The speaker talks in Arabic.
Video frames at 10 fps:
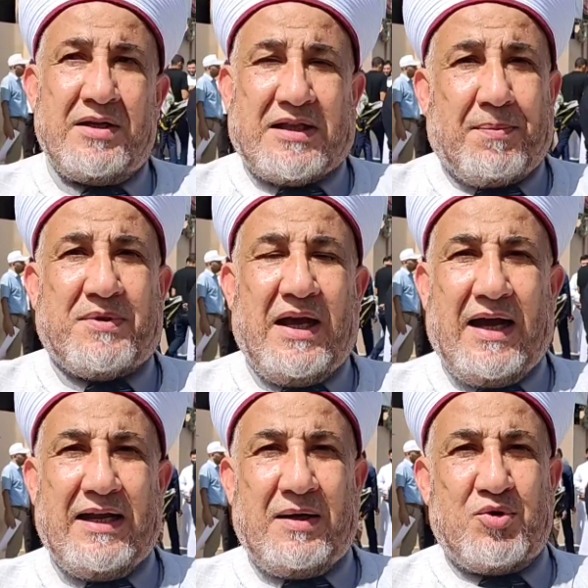تبدأ
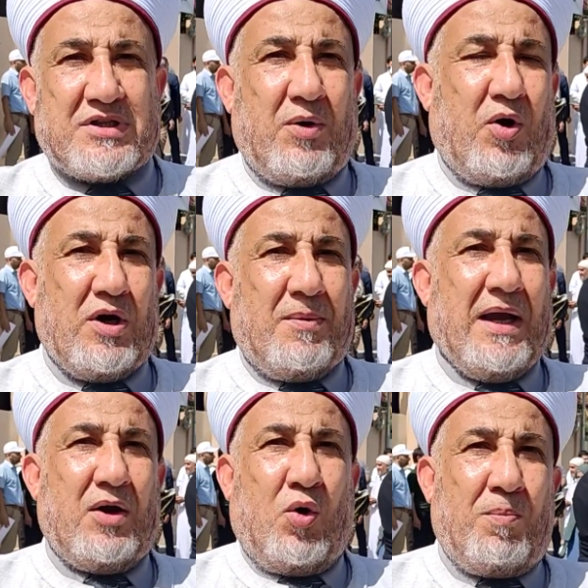على مستوى
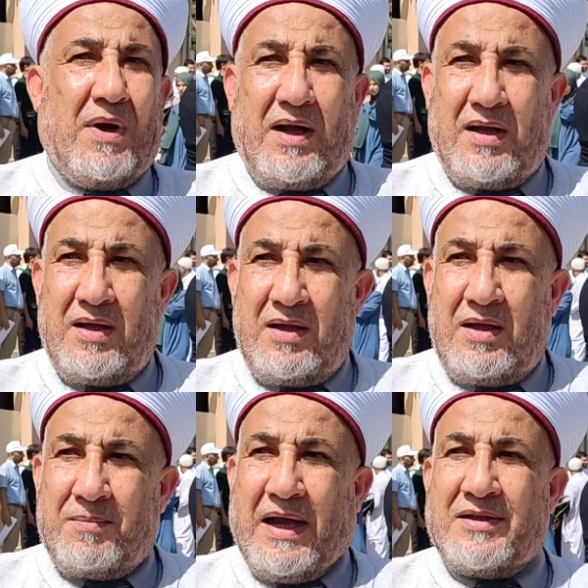علماء الأمة
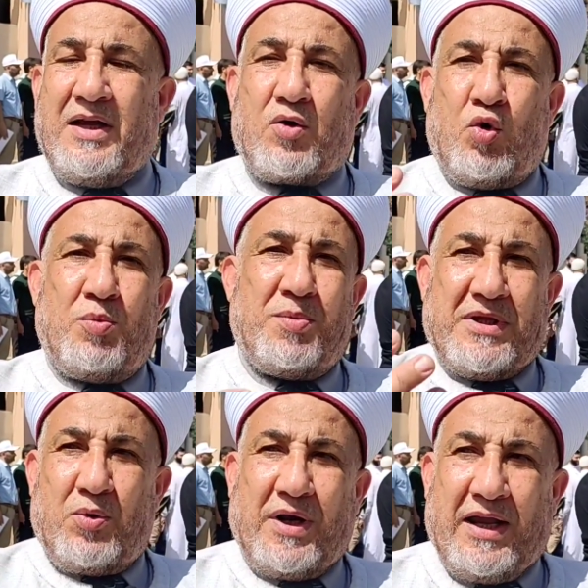بأن يقوموا
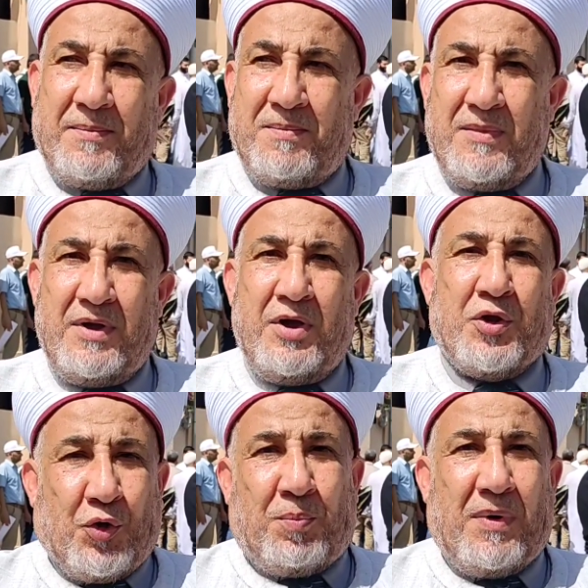بدورهم
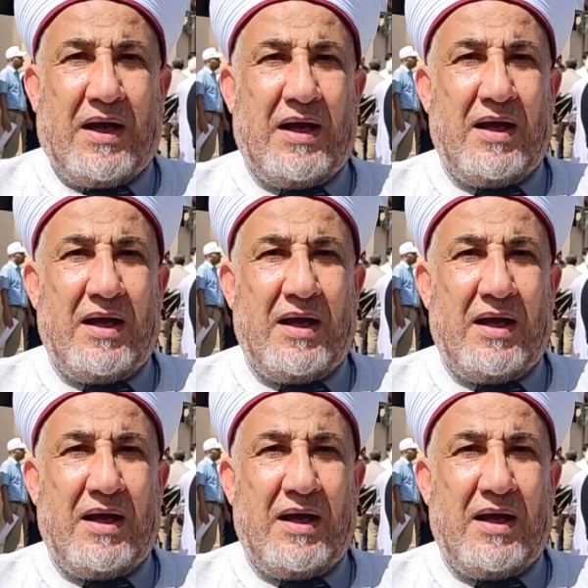ثم